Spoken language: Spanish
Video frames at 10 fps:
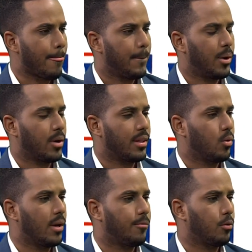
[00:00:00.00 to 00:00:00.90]
pero que de
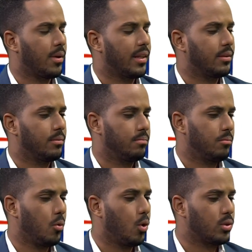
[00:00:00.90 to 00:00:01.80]
una forma de,
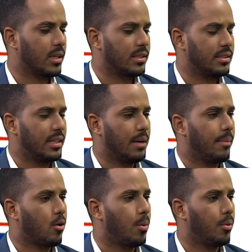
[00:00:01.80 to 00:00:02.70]
u otra se sentían
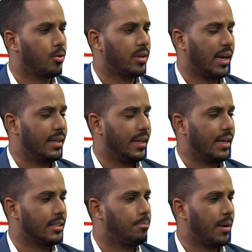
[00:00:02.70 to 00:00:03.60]
más cómodos en,
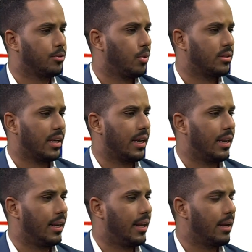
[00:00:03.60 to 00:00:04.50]
ese espacio y no así en
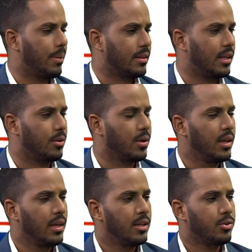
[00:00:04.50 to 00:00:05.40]
el, partido.
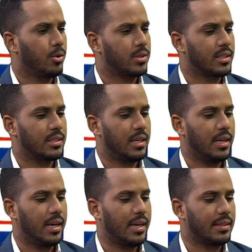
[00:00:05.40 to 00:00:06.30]
Entonces,
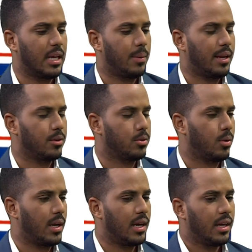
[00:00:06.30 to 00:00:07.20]
eh, ahí estaba la
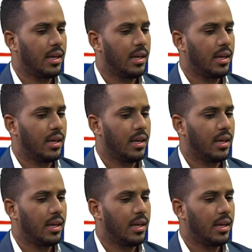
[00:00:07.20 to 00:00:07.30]
doctora